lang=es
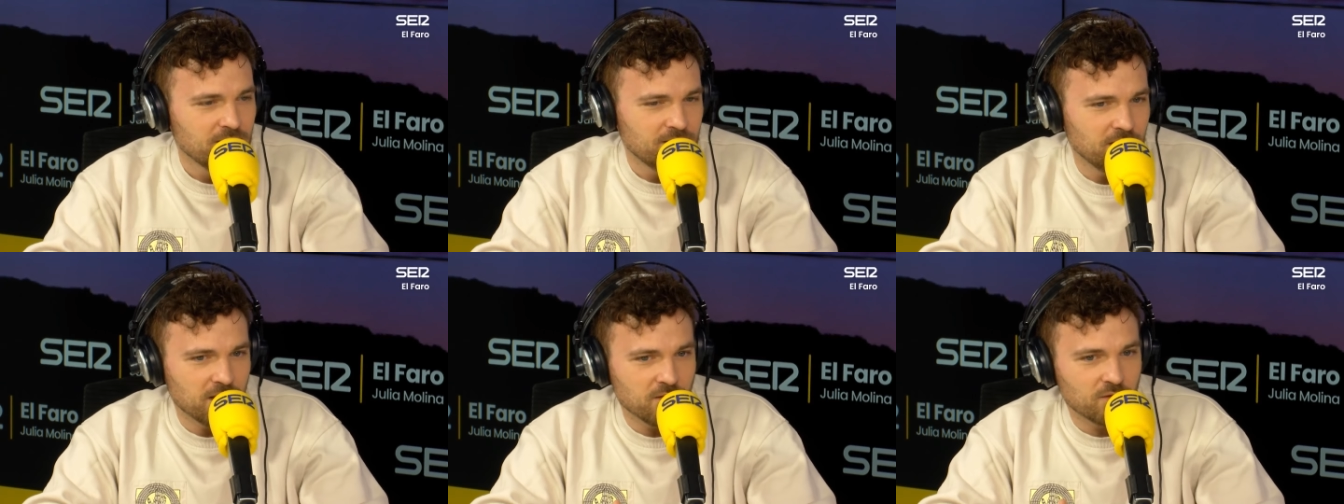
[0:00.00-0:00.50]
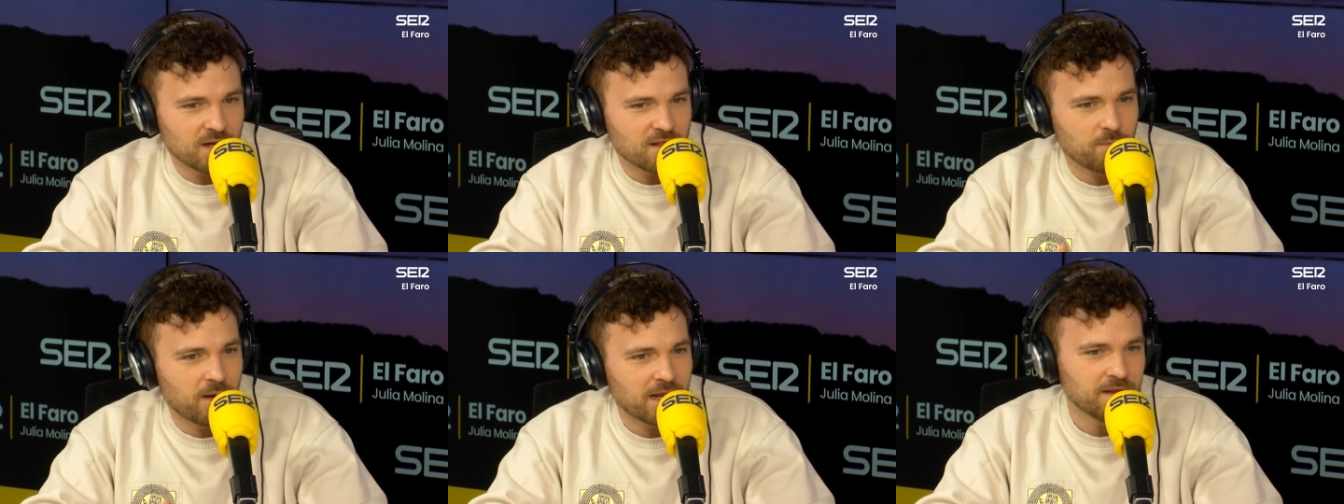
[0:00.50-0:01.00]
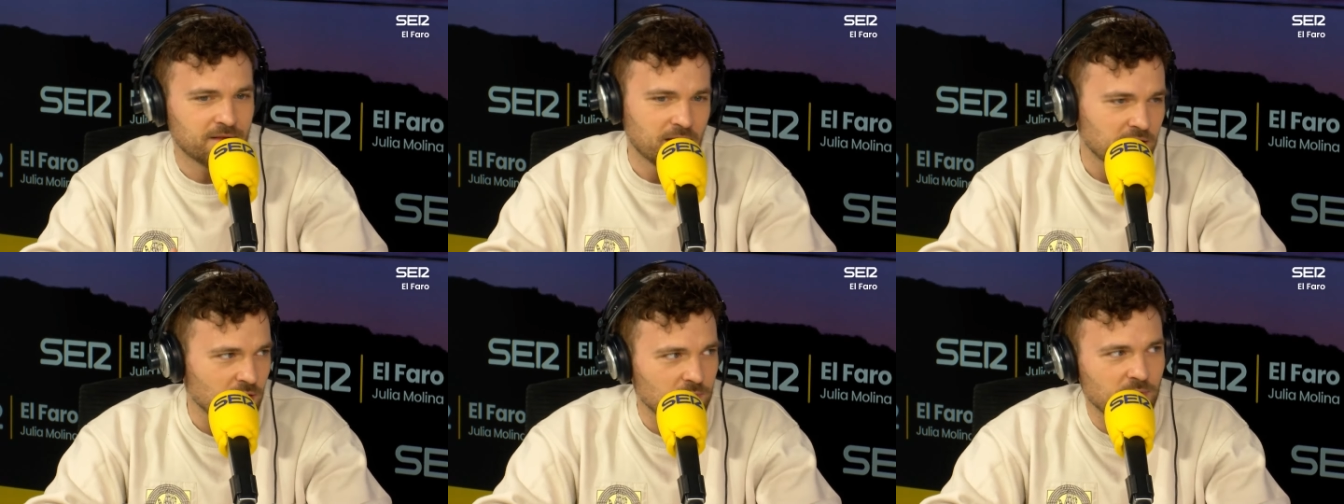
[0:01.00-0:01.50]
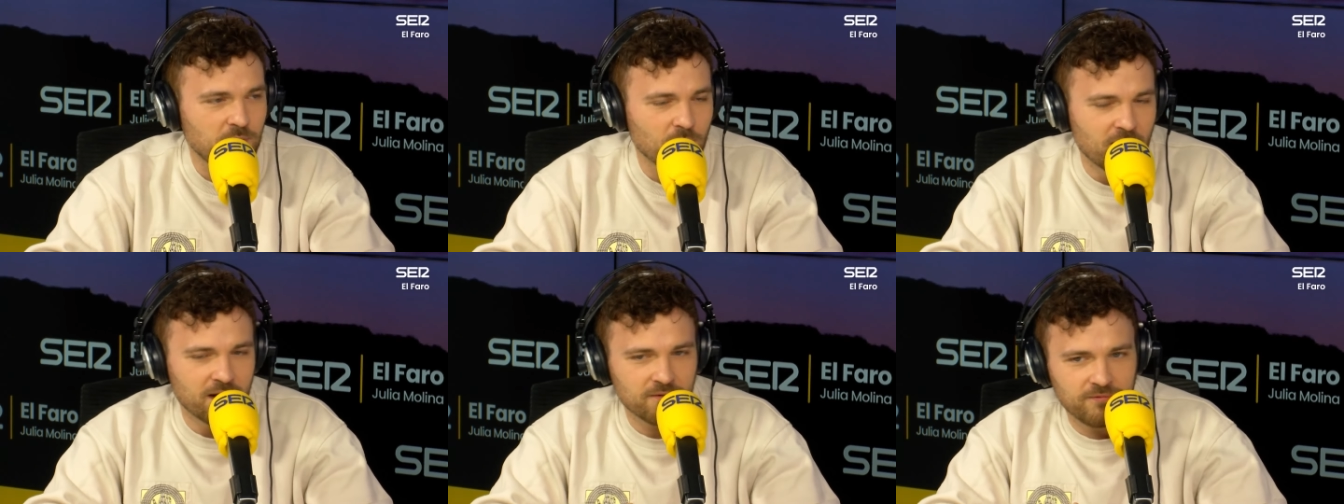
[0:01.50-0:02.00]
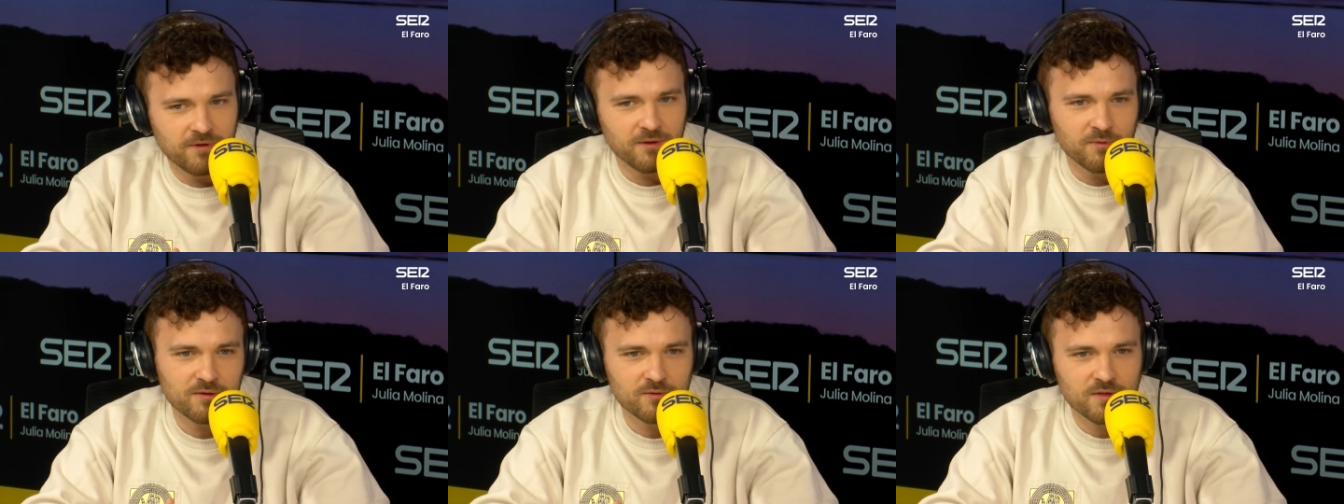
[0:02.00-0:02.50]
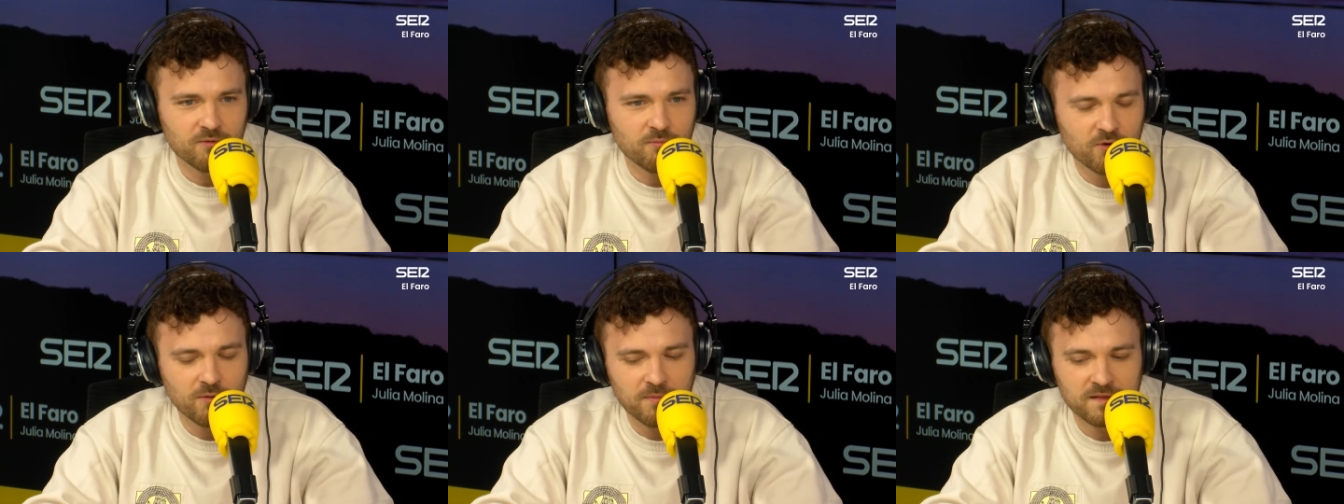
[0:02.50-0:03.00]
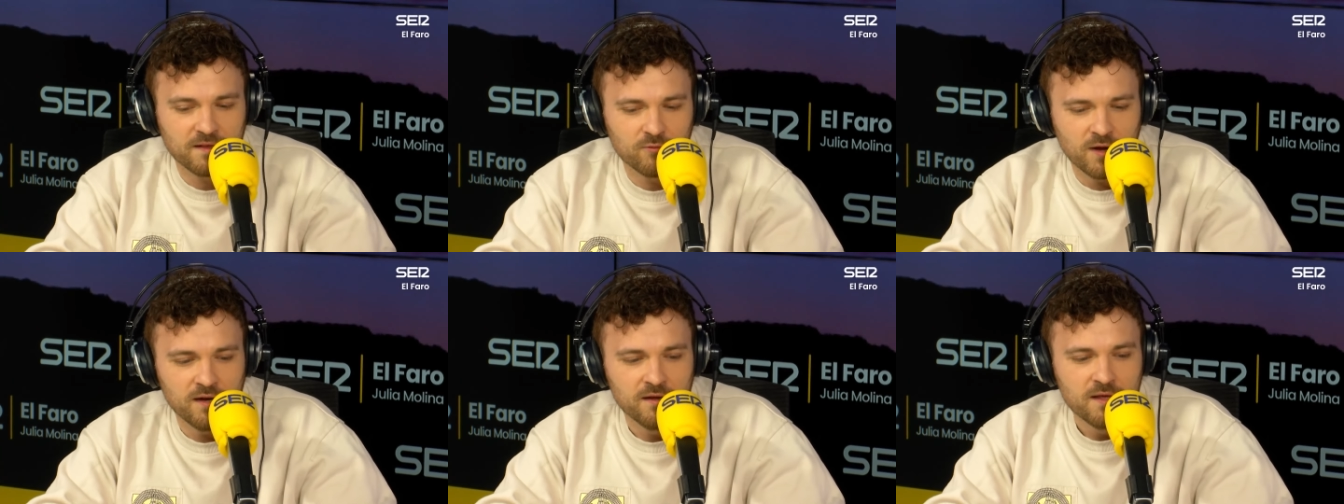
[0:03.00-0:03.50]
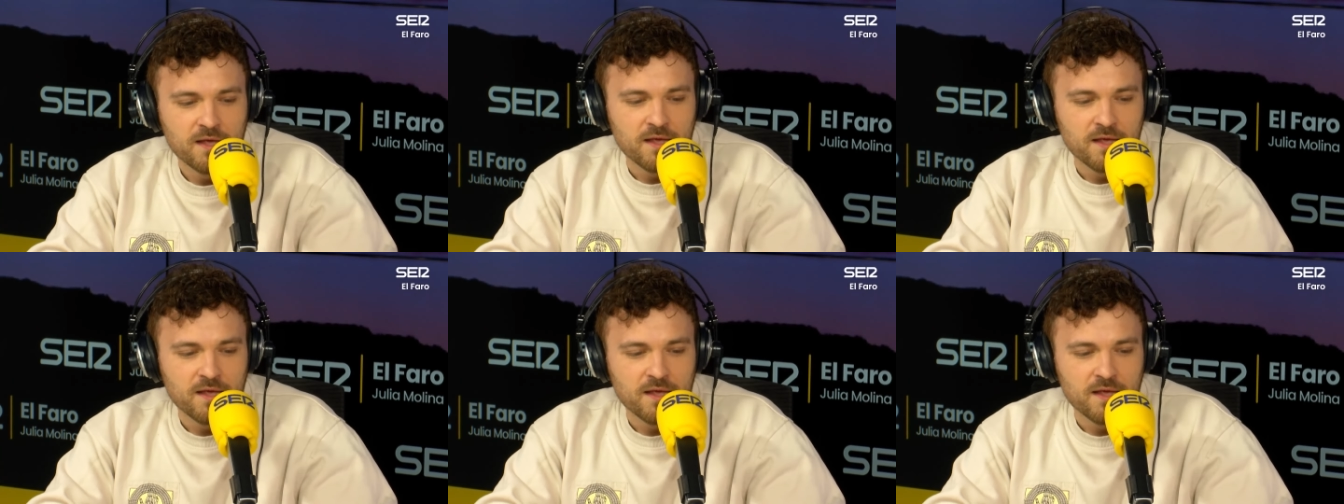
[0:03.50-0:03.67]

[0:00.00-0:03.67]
de niño transparente a niño popular, fue una cosa un poco más natural.